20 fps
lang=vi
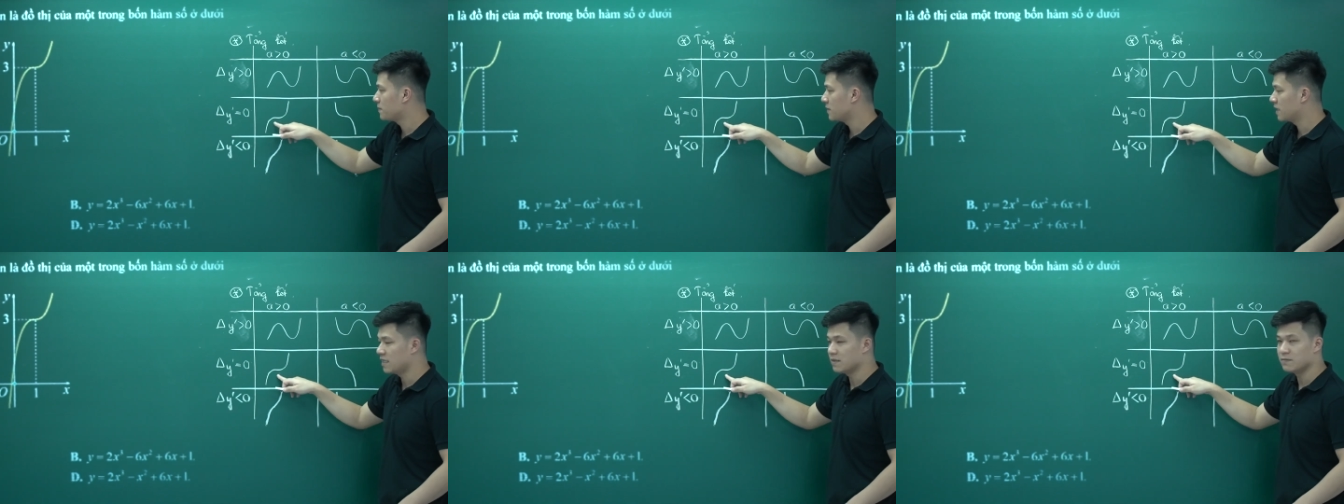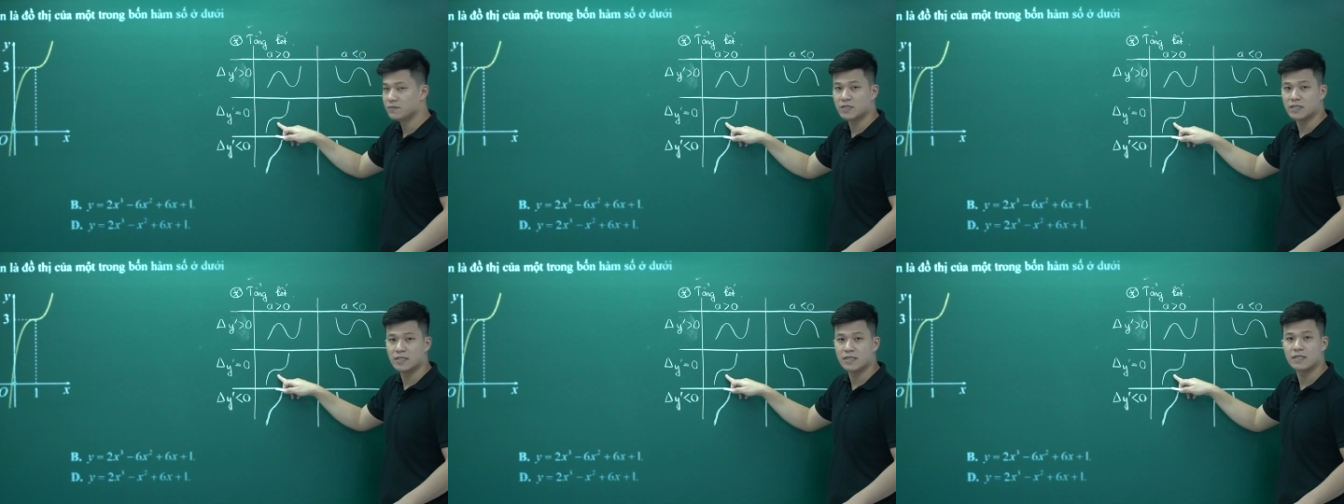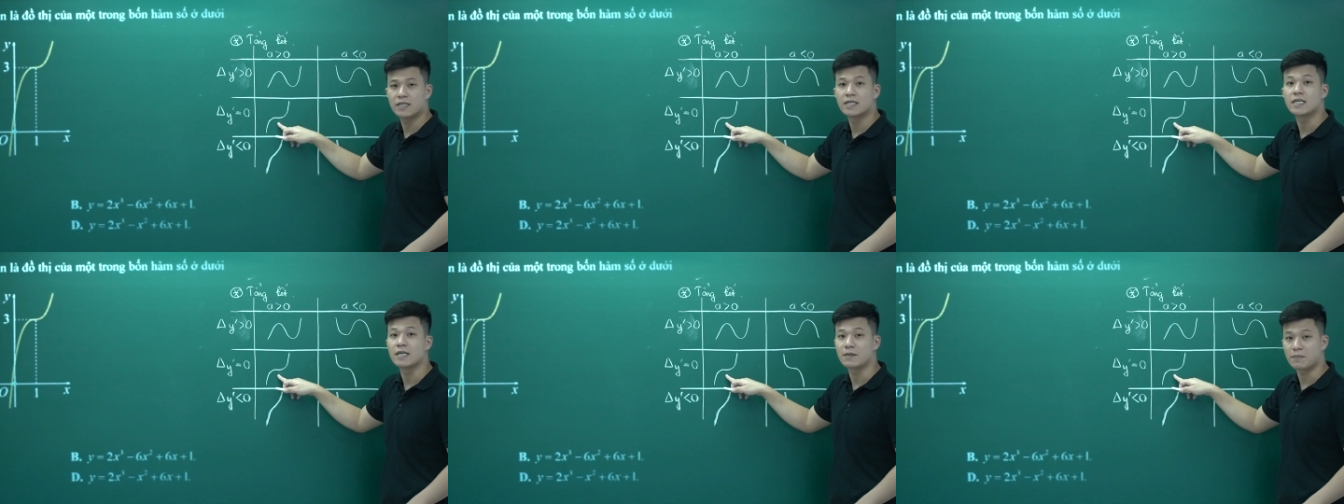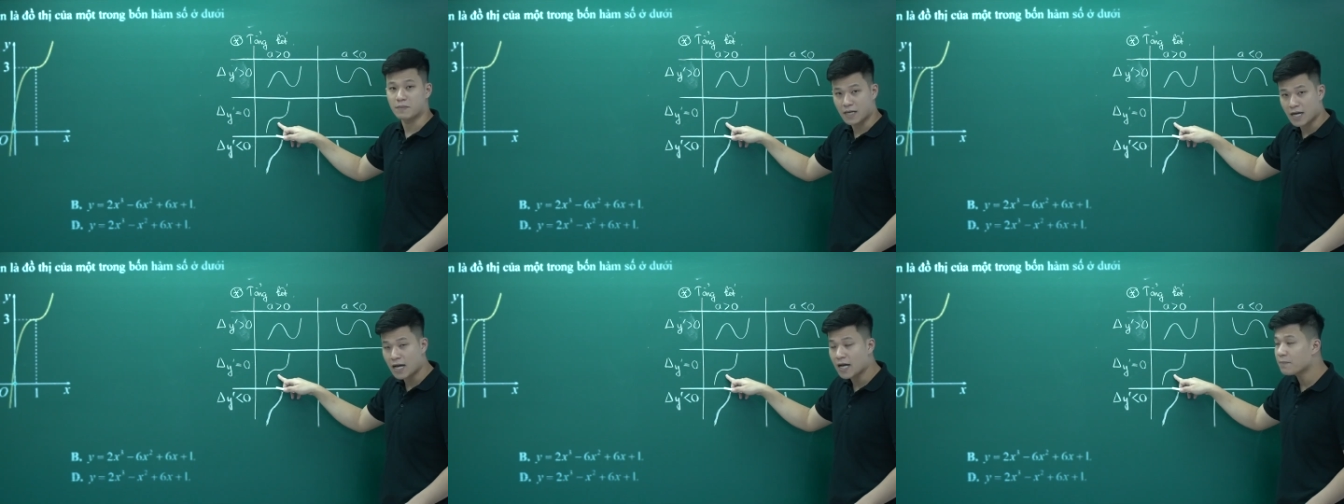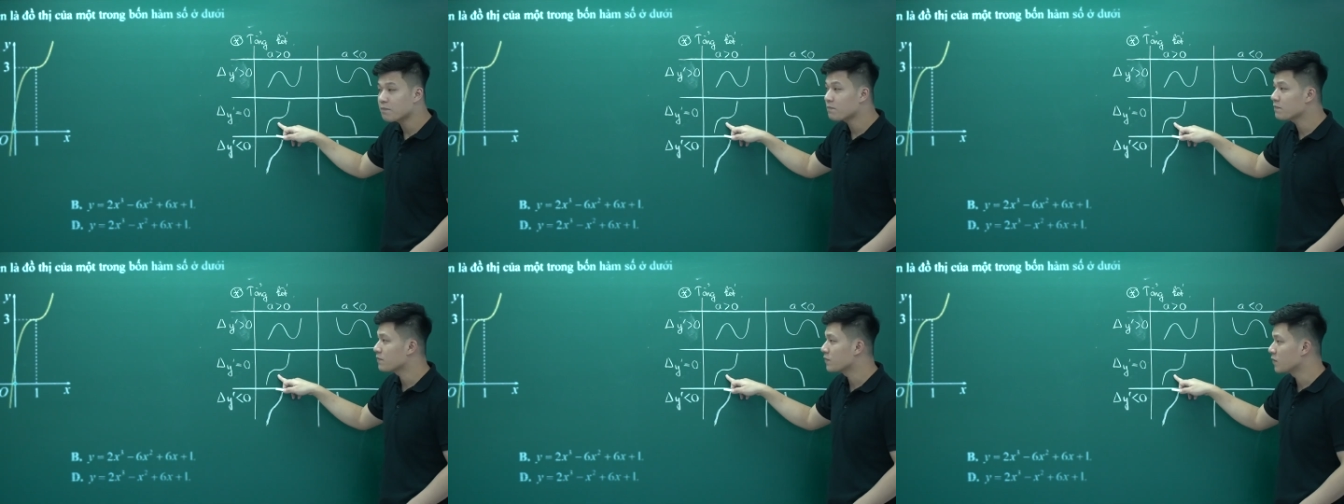nghiệm gì nghiệm
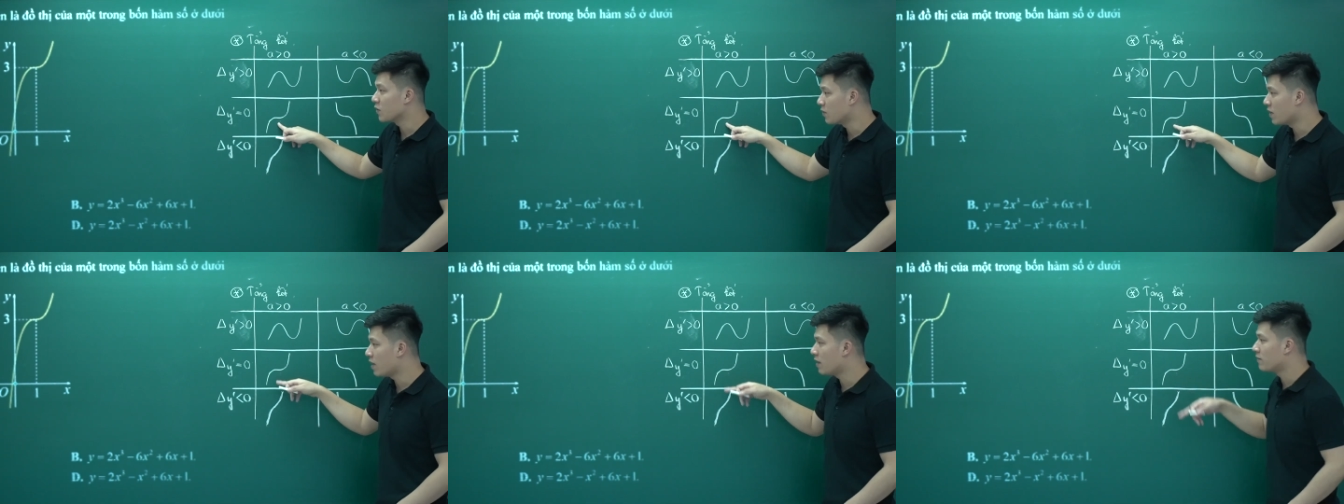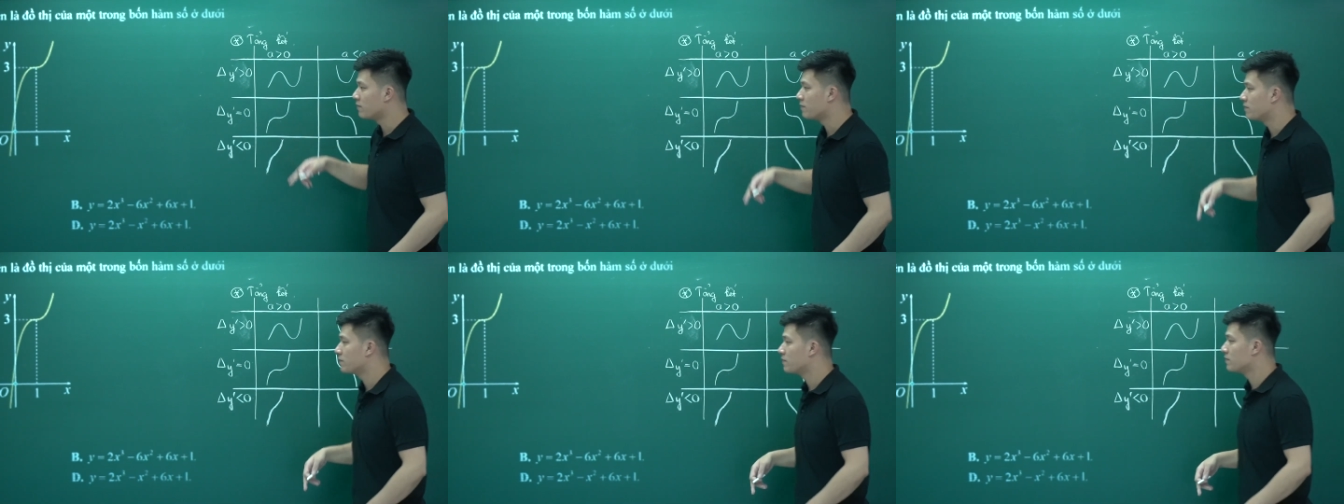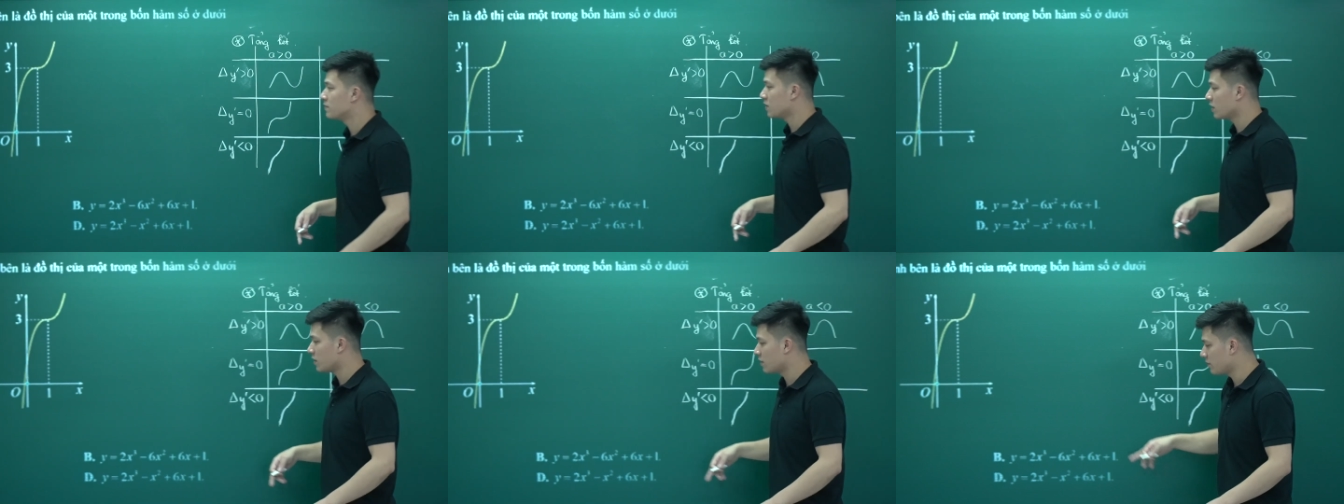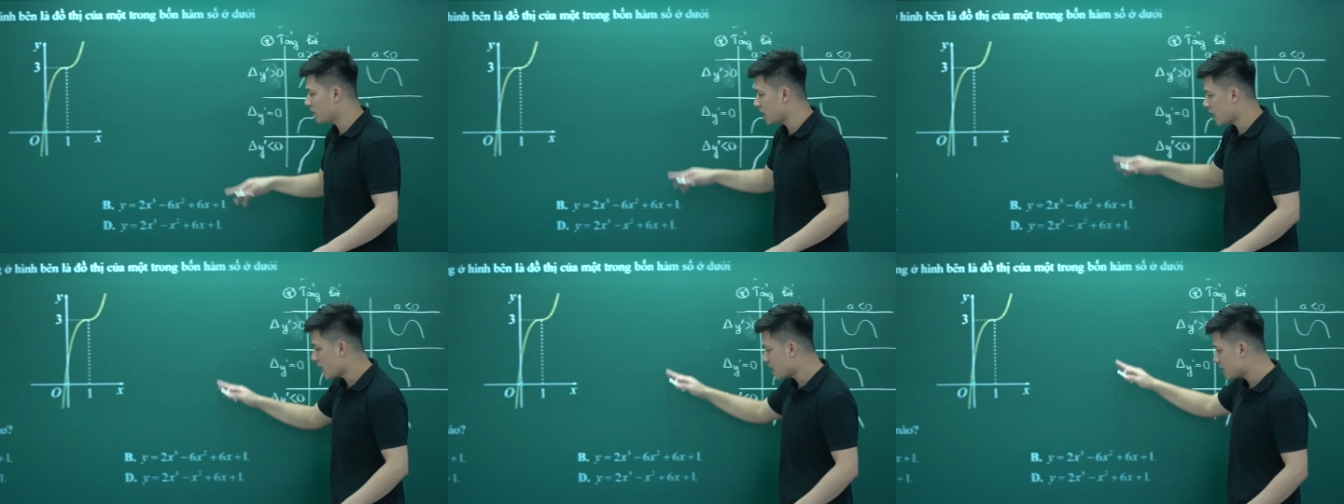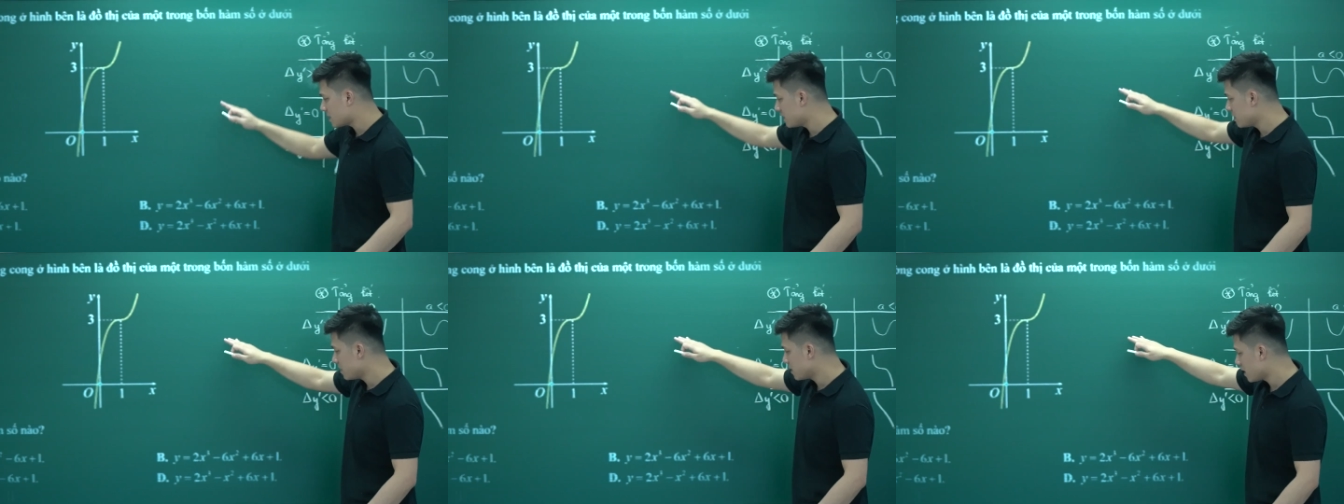kép đúng không rồi vậy
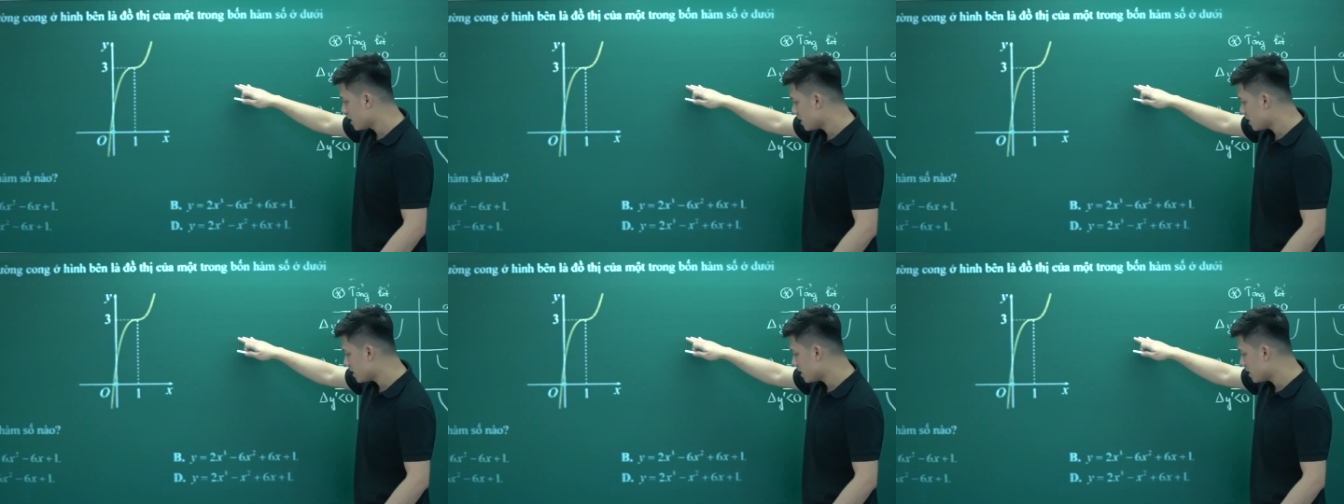a dương